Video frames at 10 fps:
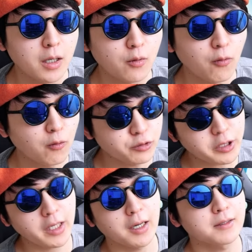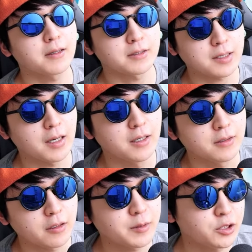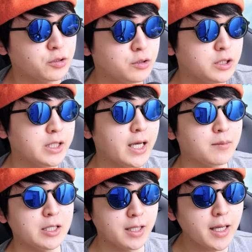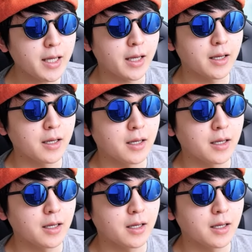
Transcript: 高校受験があったらさ例えば中2でやめて